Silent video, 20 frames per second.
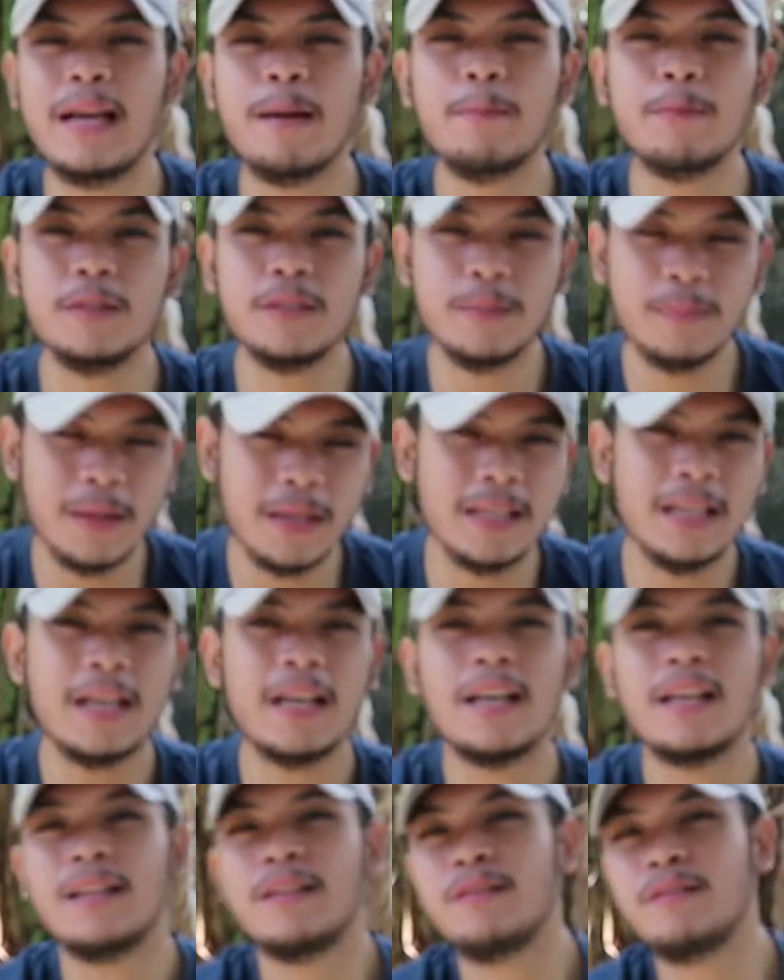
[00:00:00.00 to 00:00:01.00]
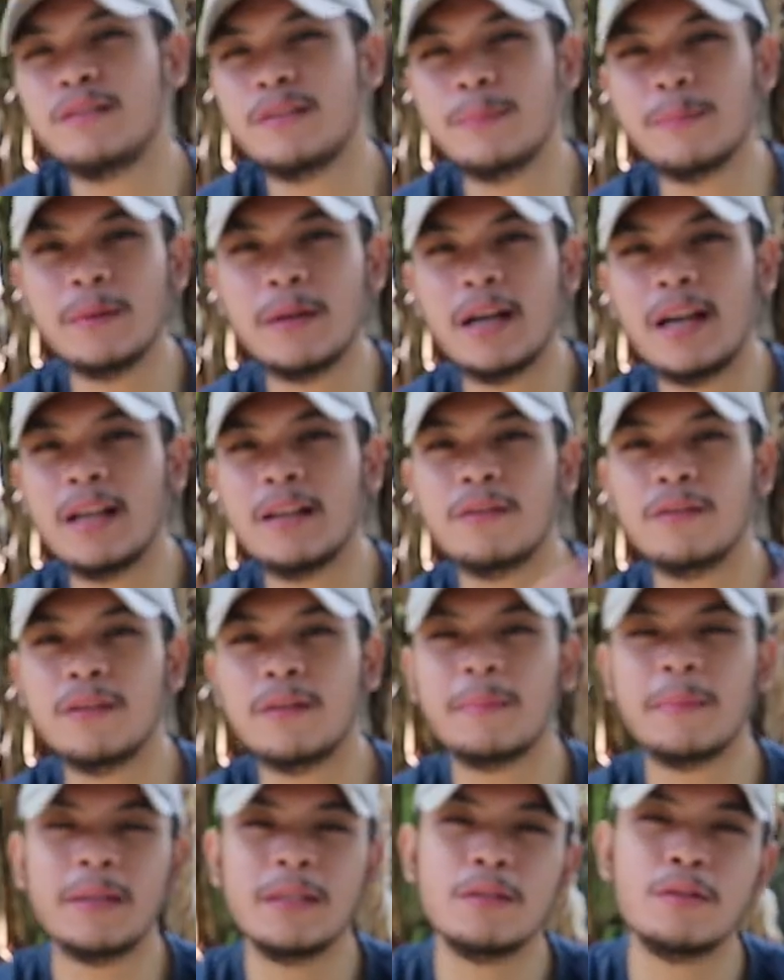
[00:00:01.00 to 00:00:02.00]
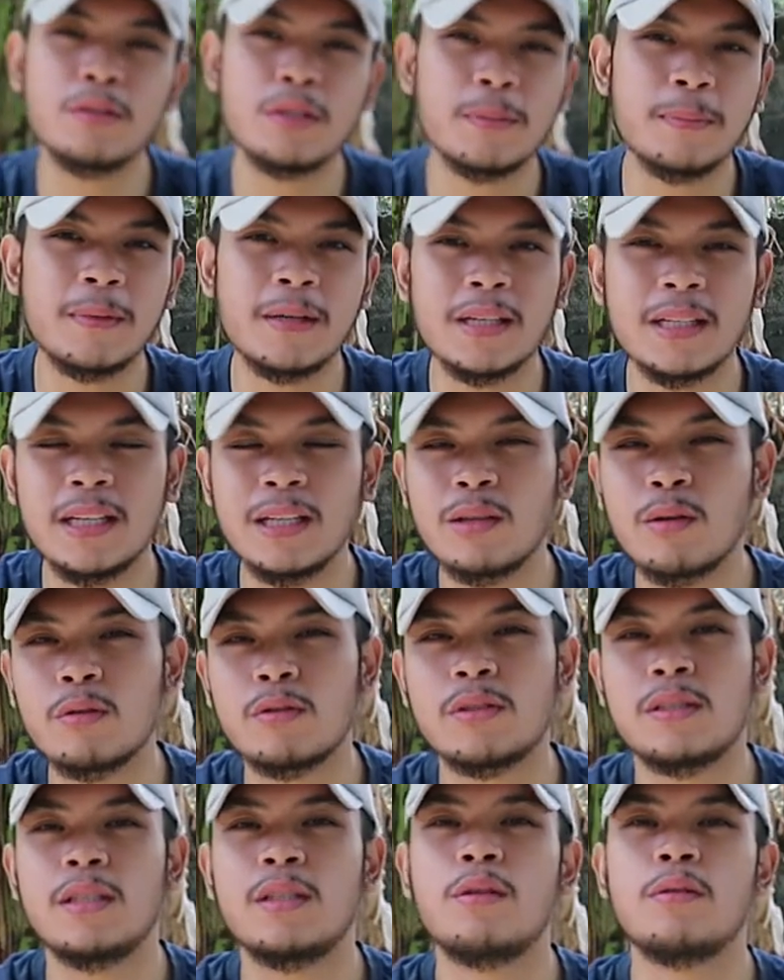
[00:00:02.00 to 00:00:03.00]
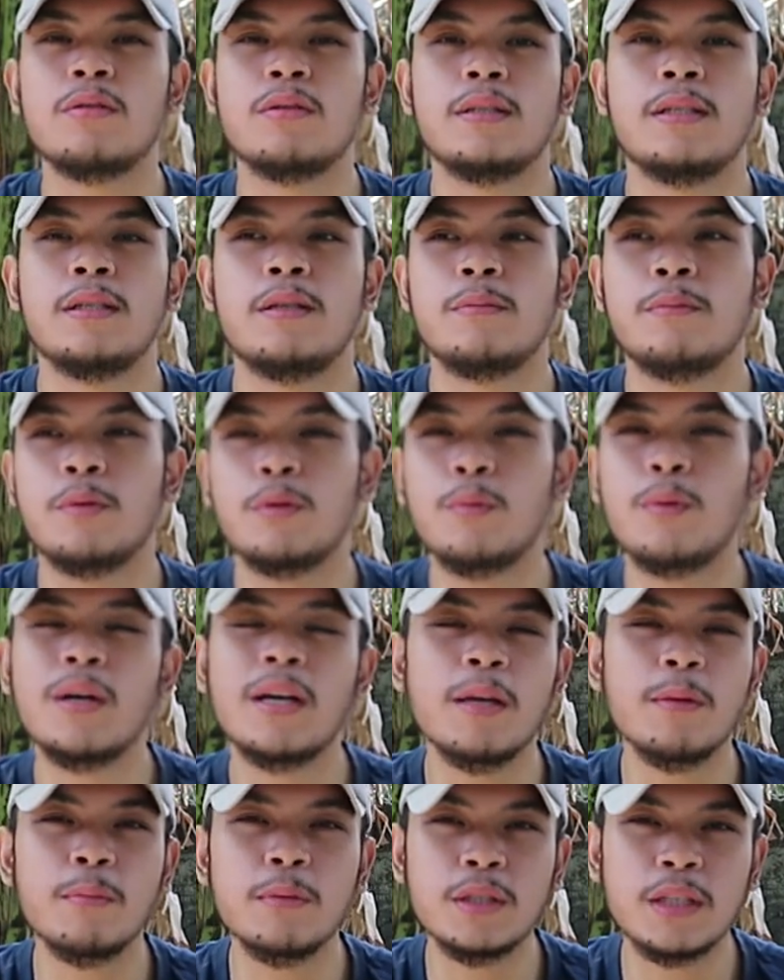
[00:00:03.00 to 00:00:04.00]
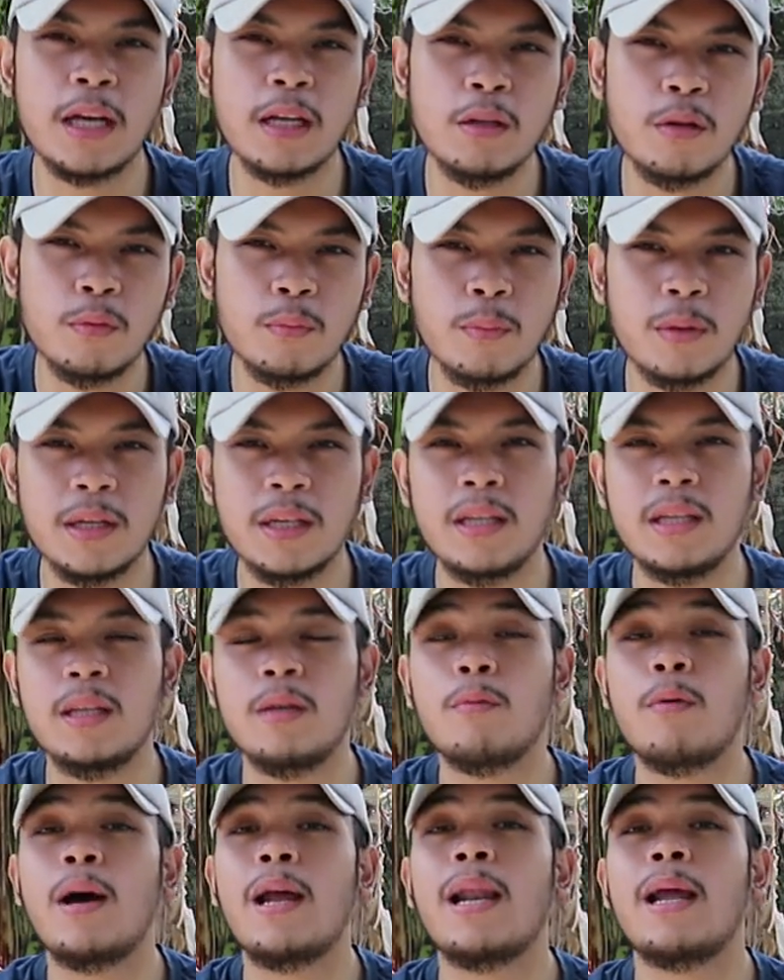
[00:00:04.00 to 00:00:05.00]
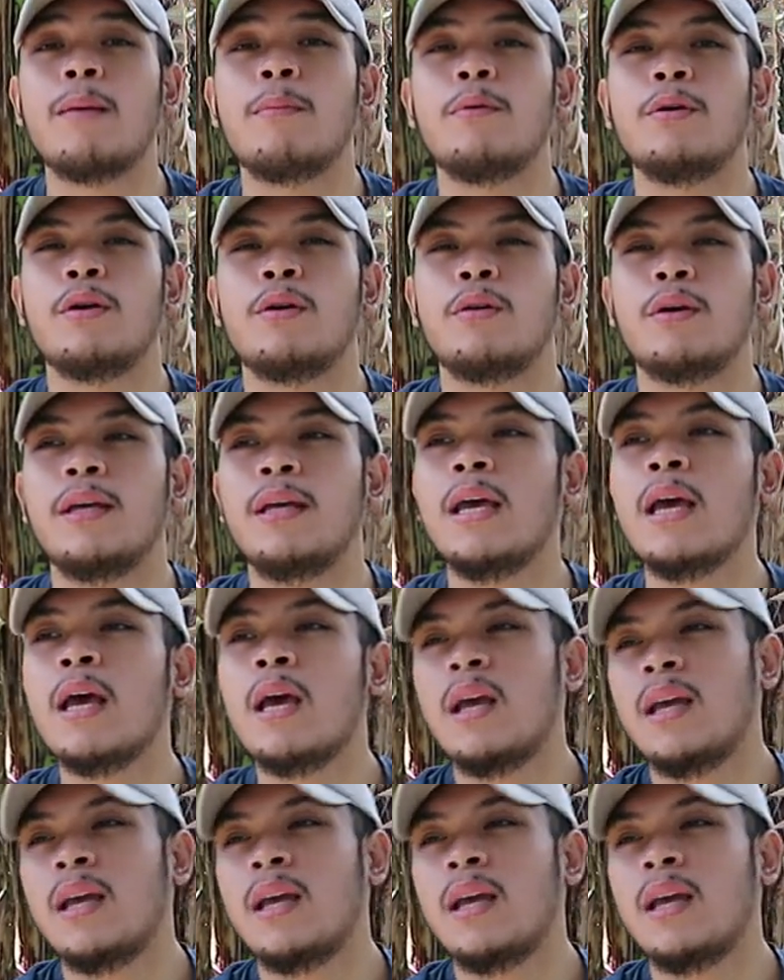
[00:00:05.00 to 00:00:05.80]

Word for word: Tapos naman, dun sa mga ano naman, dun sa mga detox-detox na yun, boy. Huwag kayong masyadong maniniwala, boy. Okay?